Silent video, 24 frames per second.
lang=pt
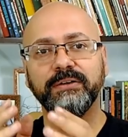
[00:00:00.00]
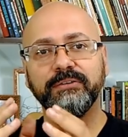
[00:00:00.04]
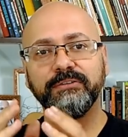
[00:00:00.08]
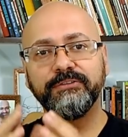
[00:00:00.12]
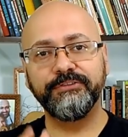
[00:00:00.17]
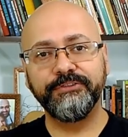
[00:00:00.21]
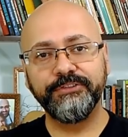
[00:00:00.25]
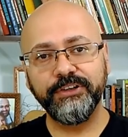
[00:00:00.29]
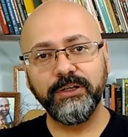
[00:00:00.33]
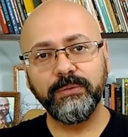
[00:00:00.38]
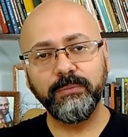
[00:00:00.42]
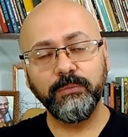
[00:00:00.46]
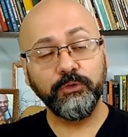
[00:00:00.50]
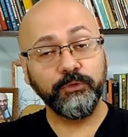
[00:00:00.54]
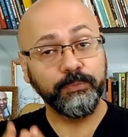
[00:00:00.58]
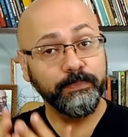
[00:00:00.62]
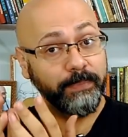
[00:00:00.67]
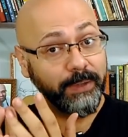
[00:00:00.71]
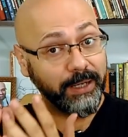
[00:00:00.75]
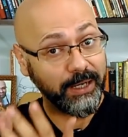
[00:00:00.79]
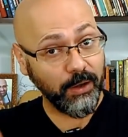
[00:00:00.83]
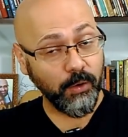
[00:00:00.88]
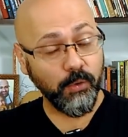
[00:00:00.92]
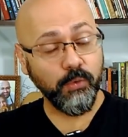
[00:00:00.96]
vamos
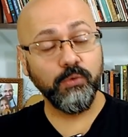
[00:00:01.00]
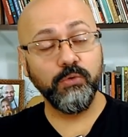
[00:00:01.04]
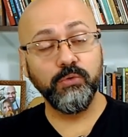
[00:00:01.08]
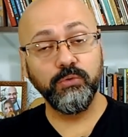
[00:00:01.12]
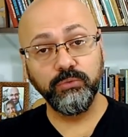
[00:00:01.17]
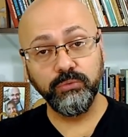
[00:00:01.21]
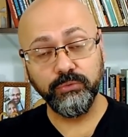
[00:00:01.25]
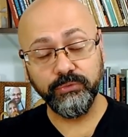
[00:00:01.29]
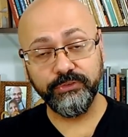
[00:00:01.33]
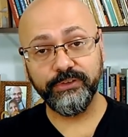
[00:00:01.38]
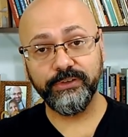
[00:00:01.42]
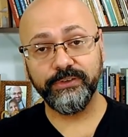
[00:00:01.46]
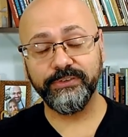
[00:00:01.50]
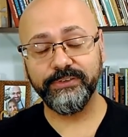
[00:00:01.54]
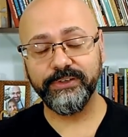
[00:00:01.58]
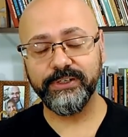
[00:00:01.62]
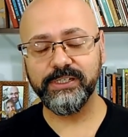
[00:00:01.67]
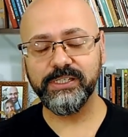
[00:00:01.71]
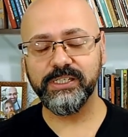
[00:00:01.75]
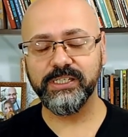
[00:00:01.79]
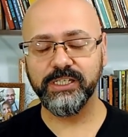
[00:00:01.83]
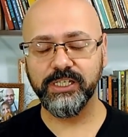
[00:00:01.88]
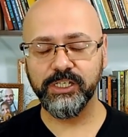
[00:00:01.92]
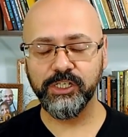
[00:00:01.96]
para alguns
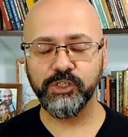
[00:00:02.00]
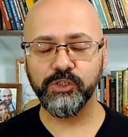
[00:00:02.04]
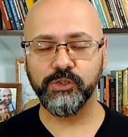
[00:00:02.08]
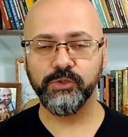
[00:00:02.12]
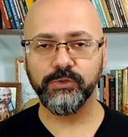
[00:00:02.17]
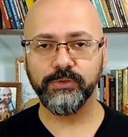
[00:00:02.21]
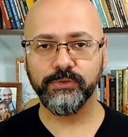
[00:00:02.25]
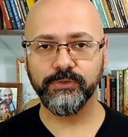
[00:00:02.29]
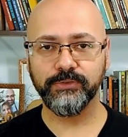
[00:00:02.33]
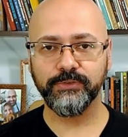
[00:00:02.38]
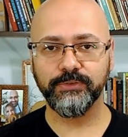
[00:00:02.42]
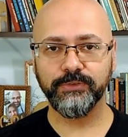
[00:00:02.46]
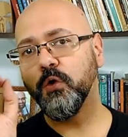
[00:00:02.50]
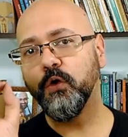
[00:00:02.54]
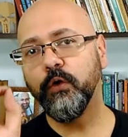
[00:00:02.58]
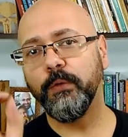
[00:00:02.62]
exercícios.